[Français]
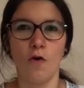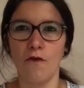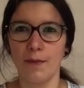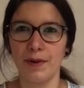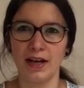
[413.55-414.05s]
On
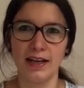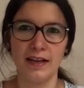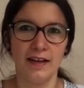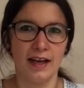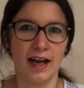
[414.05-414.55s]
va
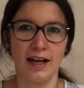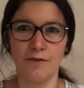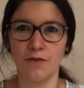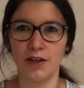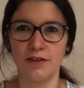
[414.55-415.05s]
parler à la
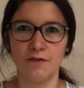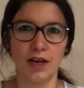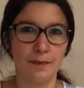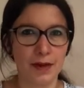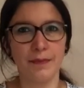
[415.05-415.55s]
fois de
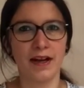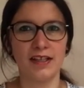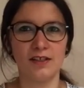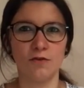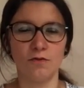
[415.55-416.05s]
la
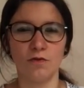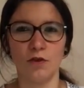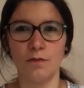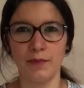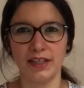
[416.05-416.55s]
préparation
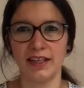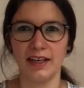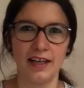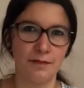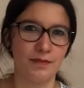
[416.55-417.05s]
euh,
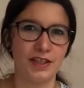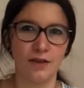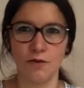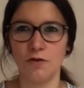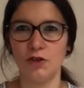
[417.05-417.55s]
matérielle,
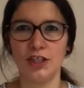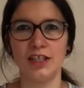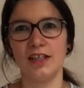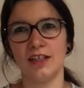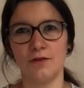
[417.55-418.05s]

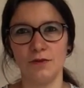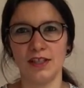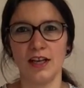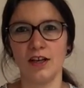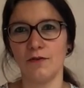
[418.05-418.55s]
psychologique et tout
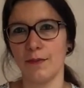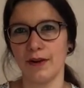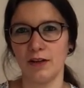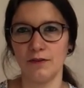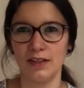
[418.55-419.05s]
ça. On va
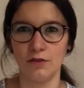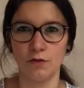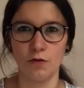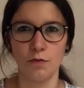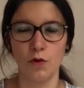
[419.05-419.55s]
parler aussi de
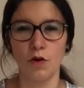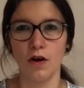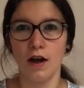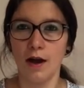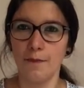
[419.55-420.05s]
comment euh,
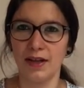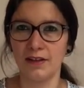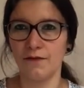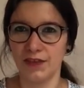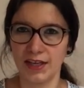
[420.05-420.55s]

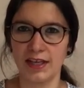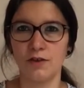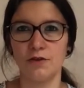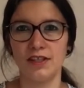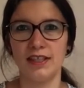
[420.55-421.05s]
planifier
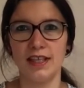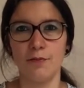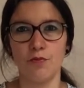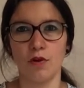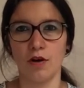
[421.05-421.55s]
quelques idées
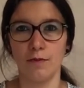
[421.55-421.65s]
pour euh,